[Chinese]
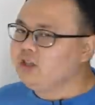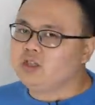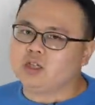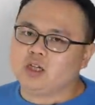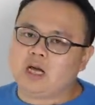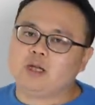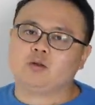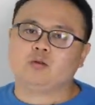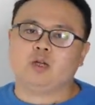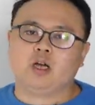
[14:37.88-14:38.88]
赢棋的
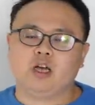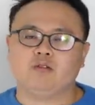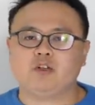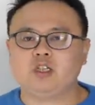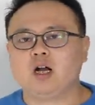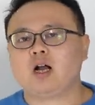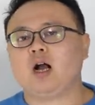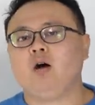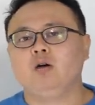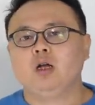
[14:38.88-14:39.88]
难度呢也非常
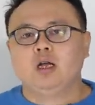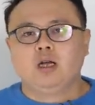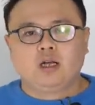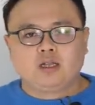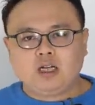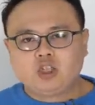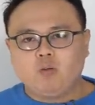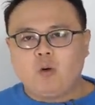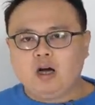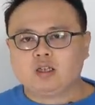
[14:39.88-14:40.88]
高。 但是
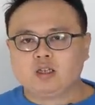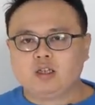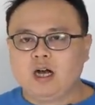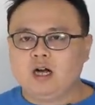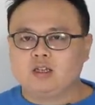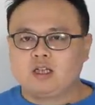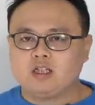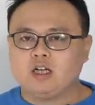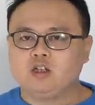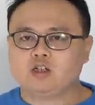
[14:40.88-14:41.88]
王特大
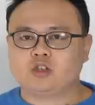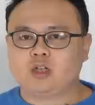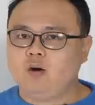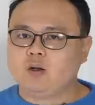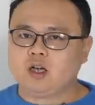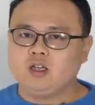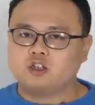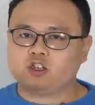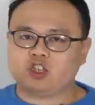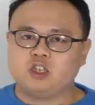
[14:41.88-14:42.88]
大家也知道了，他的
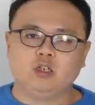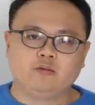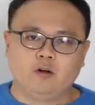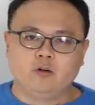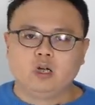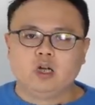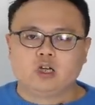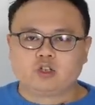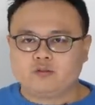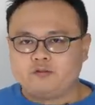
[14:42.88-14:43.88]
棋风
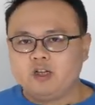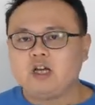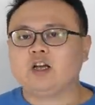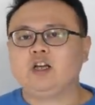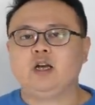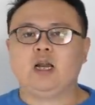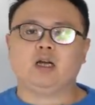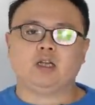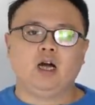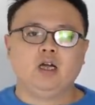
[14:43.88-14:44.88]
是非常硬
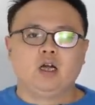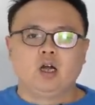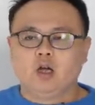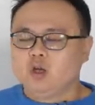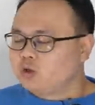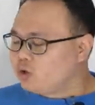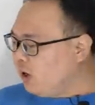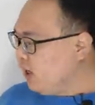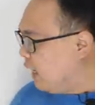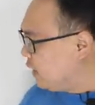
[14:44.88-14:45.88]
朗的，所以